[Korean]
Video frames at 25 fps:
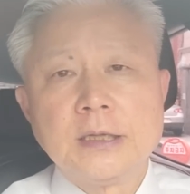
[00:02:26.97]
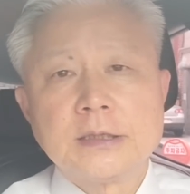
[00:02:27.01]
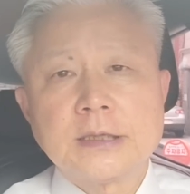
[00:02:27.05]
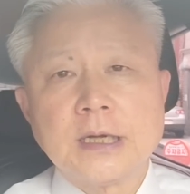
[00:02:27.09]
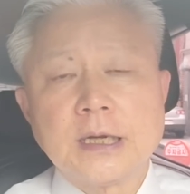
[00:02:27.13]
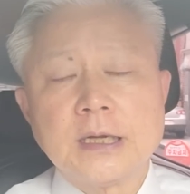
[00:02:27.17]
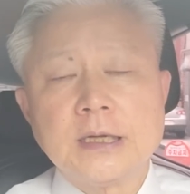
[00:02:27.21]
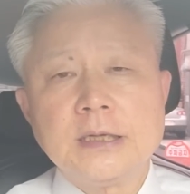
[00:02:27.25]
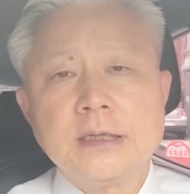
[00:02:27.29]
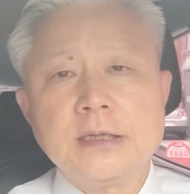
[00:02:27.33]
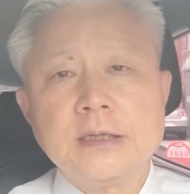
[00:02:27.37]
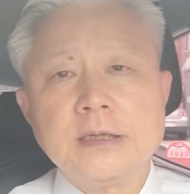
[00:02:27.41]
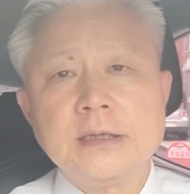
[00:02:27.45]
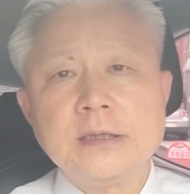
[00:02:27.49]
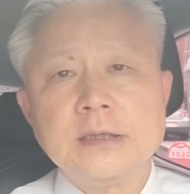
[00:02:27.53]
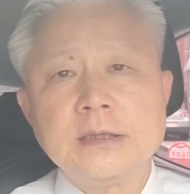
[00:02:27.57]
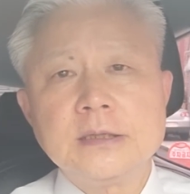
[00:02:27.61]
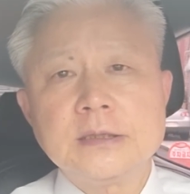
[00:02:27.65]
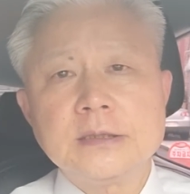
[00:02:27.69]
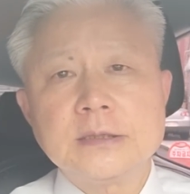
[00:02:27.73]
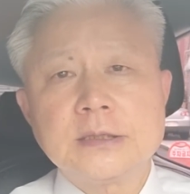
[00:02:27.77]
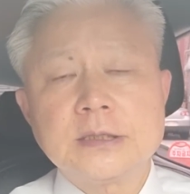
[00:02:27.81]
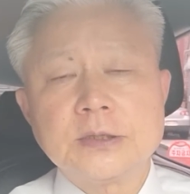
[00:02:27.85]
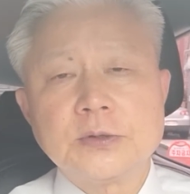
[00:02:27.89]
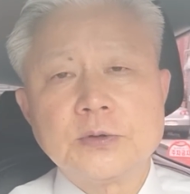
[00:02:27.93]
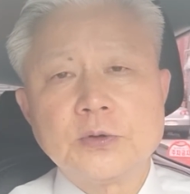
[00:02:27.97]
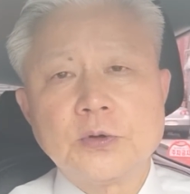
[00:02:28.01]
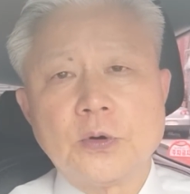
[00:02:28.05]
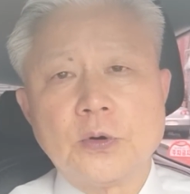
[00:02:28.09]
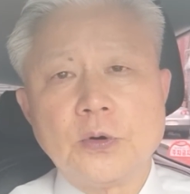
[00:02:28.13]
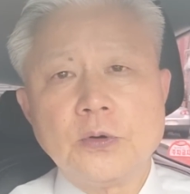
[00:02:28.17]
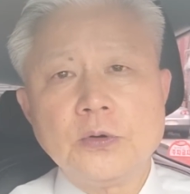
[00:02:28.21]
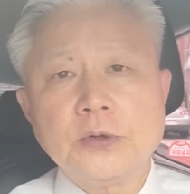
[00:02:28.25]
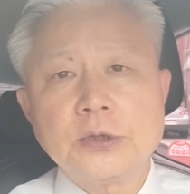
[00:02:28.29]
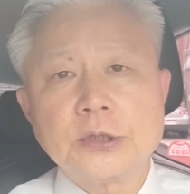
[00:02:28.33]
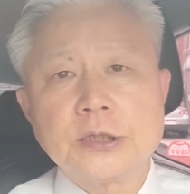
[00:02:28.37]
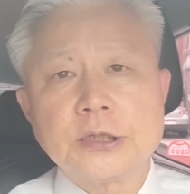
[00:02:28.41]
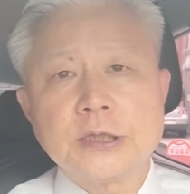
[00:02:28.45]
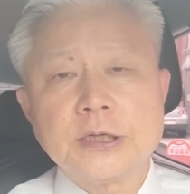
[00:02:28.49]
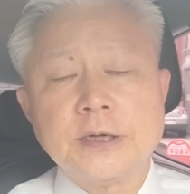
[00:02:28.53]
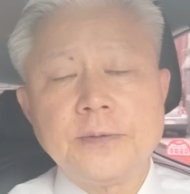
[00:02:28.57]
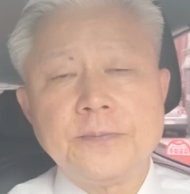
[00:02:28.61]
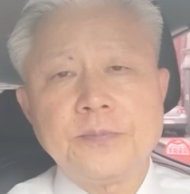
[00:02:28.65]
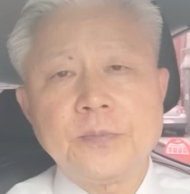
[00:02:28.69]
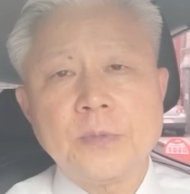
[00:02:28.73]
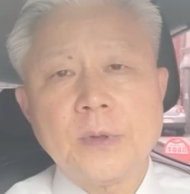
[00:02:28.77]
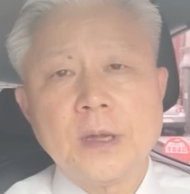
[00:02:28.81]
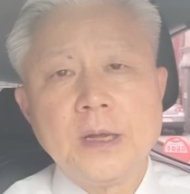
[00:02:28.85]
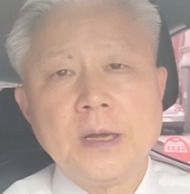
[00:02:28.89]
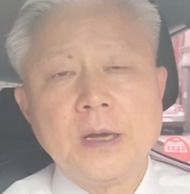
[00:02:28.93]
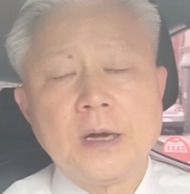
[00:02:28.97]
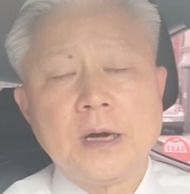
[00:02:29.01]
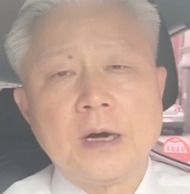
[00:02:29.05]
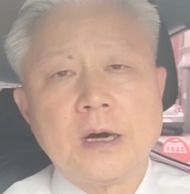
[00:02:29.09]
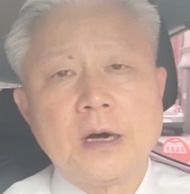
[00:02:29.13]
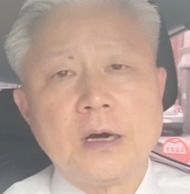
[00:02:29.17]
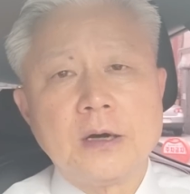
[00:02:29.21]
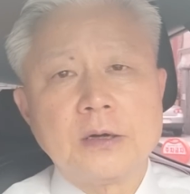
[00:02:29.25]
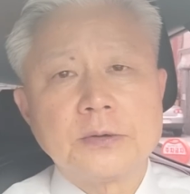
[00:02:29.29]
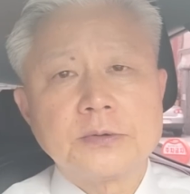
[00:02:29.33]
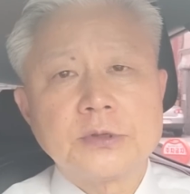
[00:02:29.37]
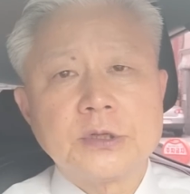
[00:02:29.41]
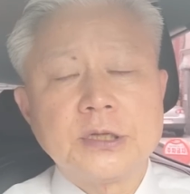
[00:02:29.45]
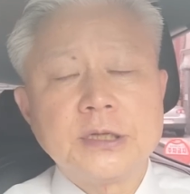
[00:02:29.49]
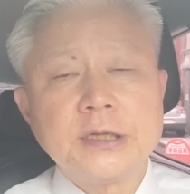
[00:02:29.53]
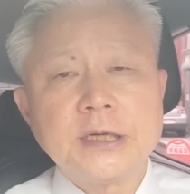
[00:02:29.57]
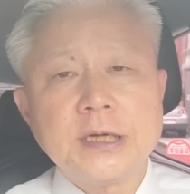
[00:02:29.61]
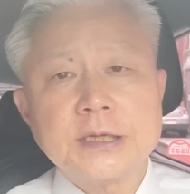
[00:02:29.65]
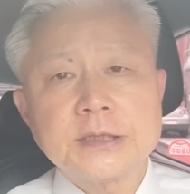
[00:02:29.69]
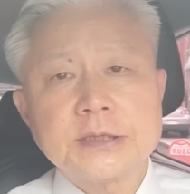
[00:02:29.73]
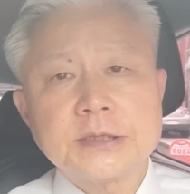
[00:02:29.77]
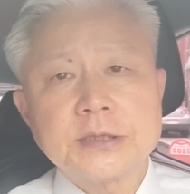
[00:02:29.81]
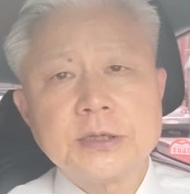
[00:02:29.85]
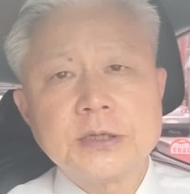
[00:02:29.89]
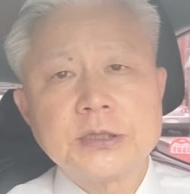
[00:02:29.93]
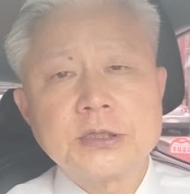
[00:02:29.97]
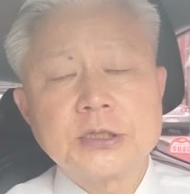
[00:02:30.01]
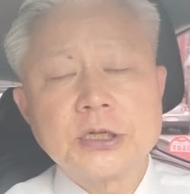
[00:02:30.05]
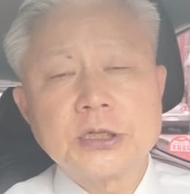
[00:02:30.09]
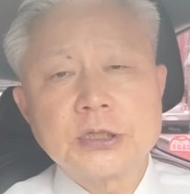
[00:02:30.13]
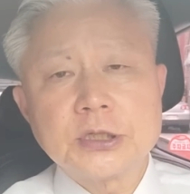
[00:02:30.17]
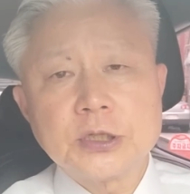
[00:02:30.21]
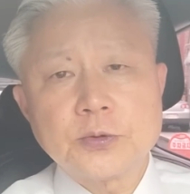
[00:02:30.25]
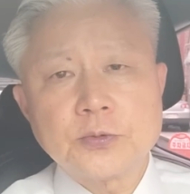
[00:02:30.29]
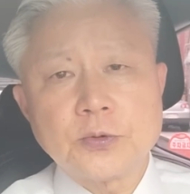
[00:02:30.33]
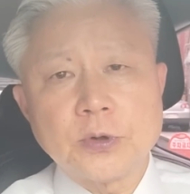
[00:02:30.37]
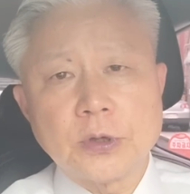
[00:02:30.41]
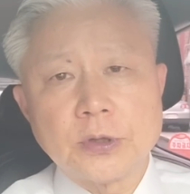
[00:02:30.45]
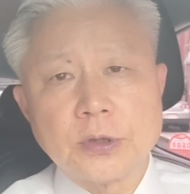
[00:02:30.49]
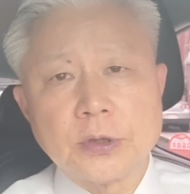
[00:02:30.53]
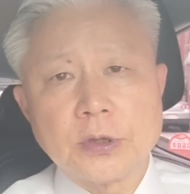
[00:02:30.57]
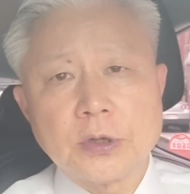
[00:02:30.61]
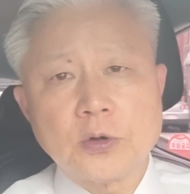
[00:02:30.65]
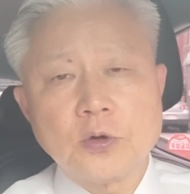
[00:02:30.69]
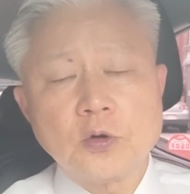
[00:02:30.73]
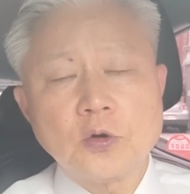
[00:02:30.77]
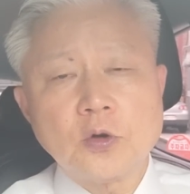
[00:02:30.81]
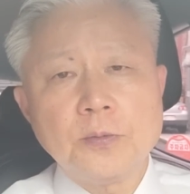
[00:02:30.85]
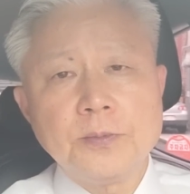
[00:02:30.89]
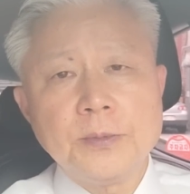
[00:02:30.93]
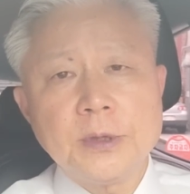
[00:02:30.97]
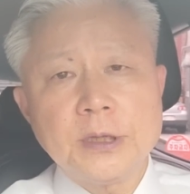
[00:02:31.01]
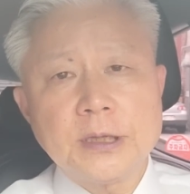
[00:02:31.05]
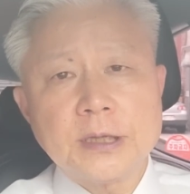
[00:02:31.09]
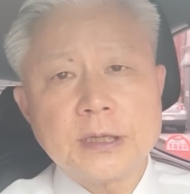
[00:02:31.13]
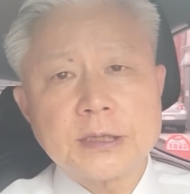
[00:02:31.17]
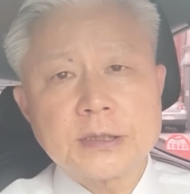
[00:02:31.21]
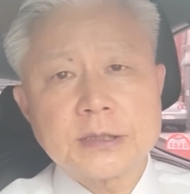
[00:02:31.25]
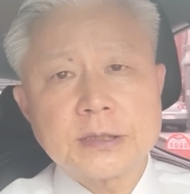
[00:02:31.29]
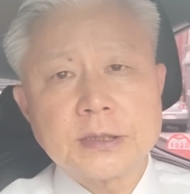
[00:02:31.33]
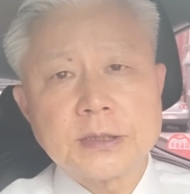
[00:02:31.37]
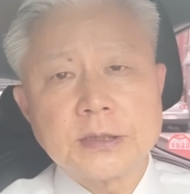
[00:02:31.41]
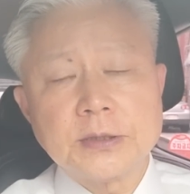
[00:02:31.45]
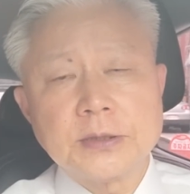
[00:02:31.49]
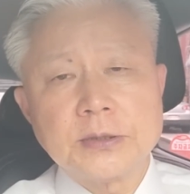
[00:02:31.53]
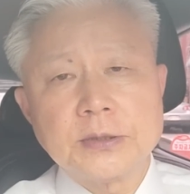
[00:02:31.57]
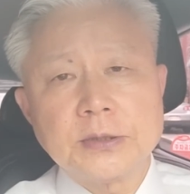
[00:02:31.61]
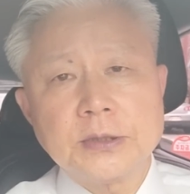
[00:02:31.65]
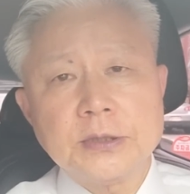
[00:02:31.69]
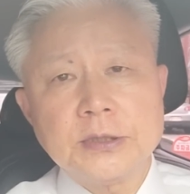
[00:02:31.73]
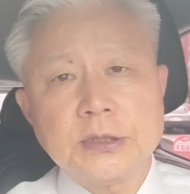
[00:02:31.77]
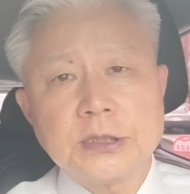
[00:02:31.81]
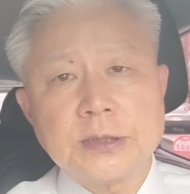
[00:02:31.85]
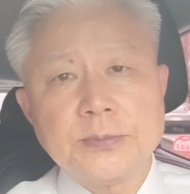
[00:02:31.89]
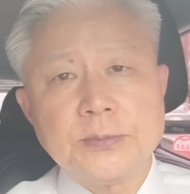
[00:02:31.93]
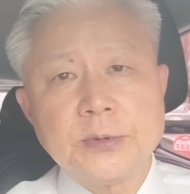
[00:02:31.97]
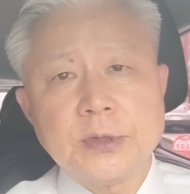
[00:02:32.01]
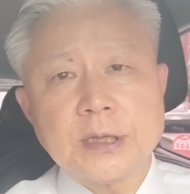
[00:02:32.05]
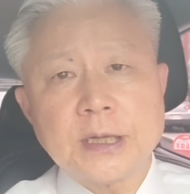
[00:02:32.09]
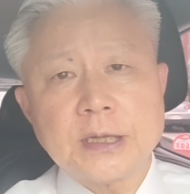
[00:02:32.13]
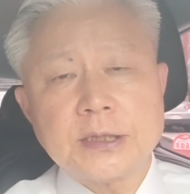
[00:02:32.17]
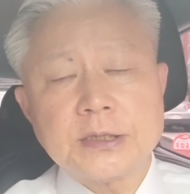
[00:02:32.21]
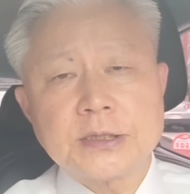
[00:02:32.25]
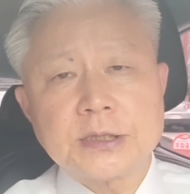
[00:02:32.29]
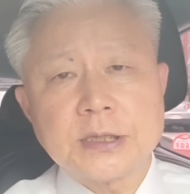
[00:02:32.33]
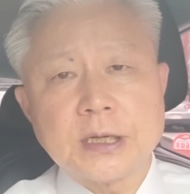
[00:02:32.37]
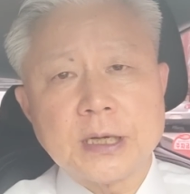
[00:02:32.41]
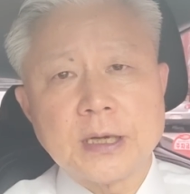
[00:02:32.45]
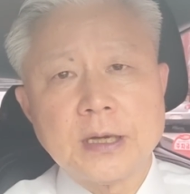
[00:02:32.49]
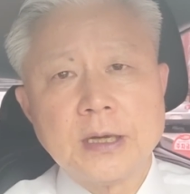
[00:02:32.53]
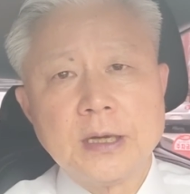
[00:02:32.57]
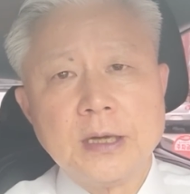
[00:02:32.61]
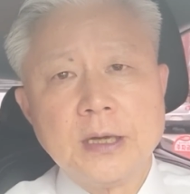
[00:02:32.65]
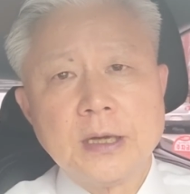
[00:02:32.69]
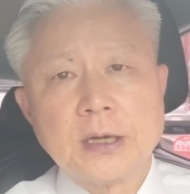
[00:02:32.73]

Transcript: 자, 이런 식으로 지금 어, 뒤에서는 정치권, 그리고 밑에서는 시민단체,